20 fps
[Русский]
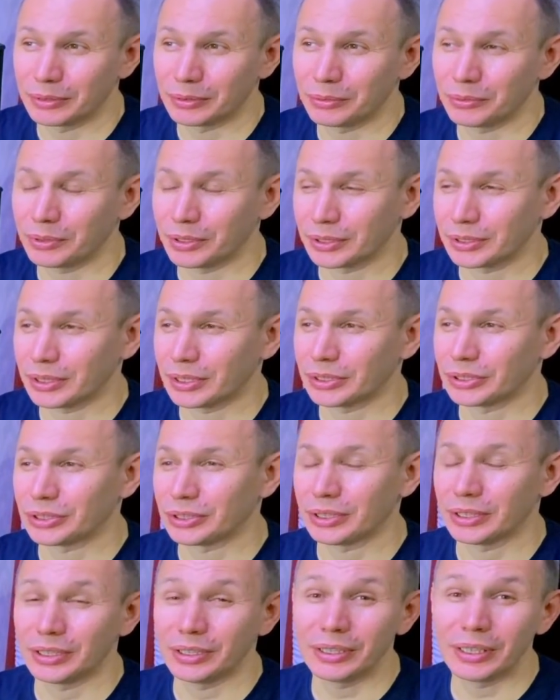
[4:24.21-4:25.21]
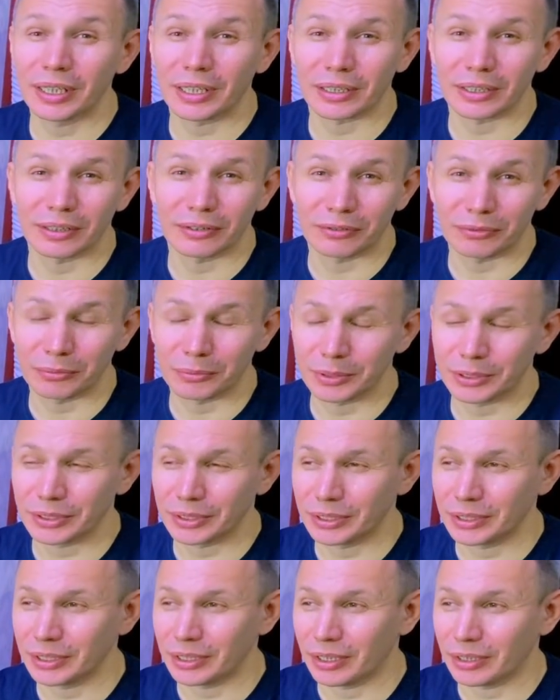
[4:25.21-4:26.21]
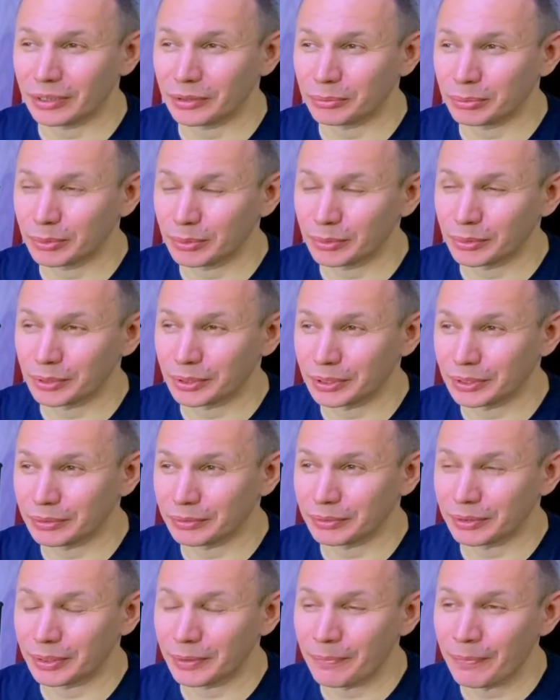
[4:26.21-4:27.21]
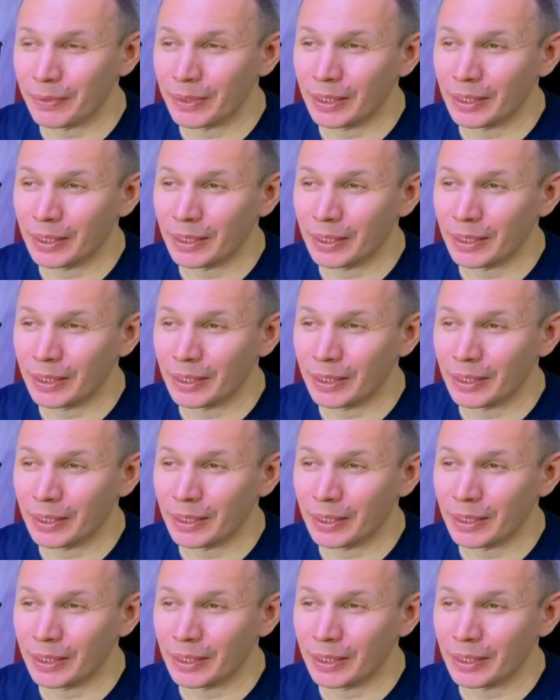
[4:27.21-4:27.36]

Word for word: ну достаточно инертного материала, плотного.